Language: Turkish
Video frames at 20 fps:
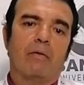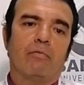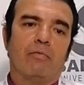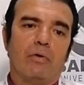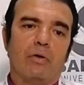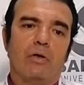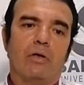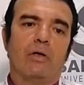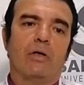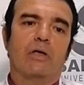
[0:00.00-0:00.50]

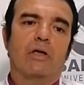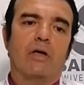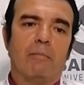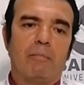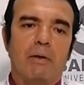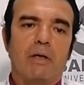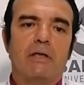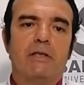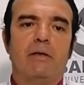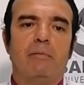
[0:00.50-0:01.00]
E,
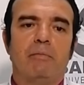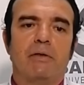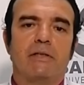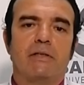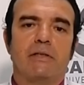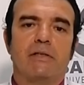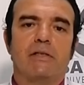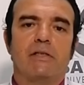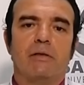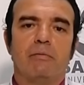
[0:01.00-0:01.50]
kapalı
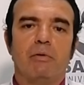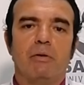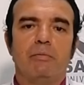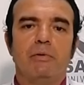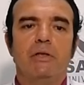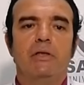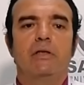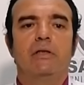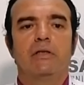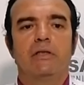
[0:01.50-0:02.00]
denmesinin
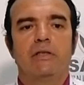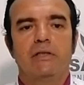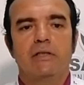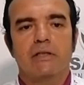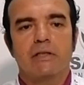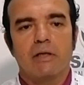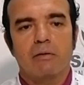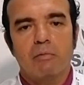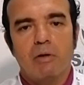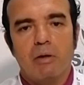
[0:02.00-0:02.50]
sebebi
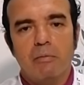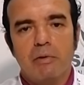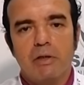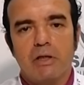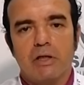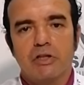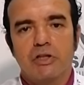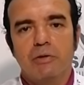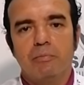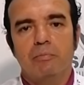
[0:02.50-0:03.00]
dizi tamamen
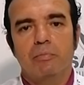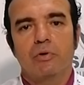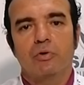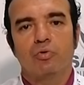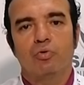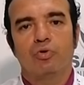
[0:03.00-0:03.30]
açıp